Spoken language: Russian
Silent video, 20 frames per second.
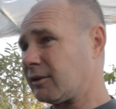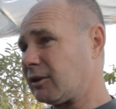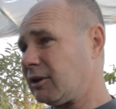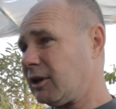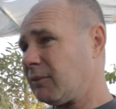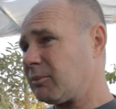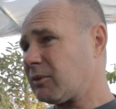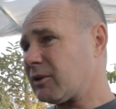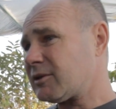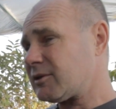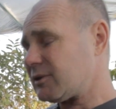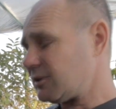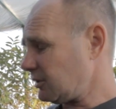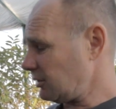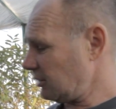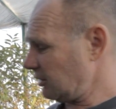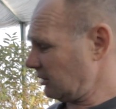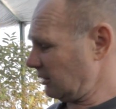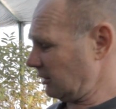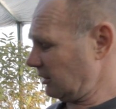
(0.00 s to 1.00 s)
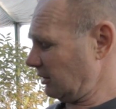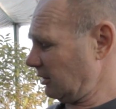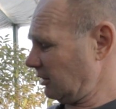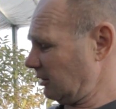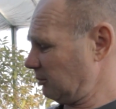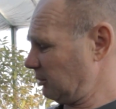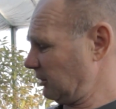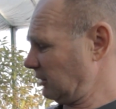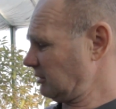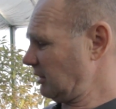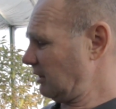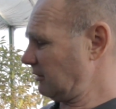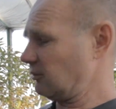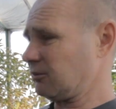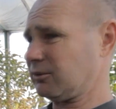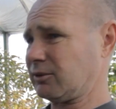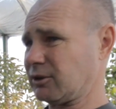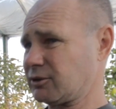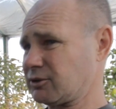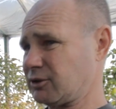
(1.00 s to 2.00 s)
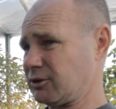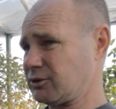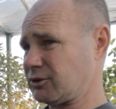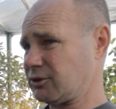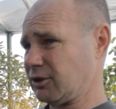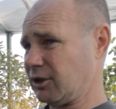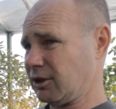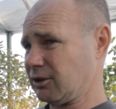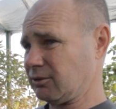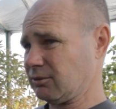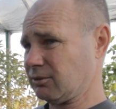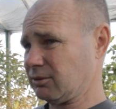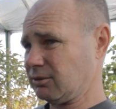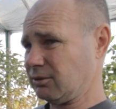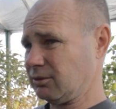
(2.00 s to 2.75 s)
целебности приравниваются к женьшеню.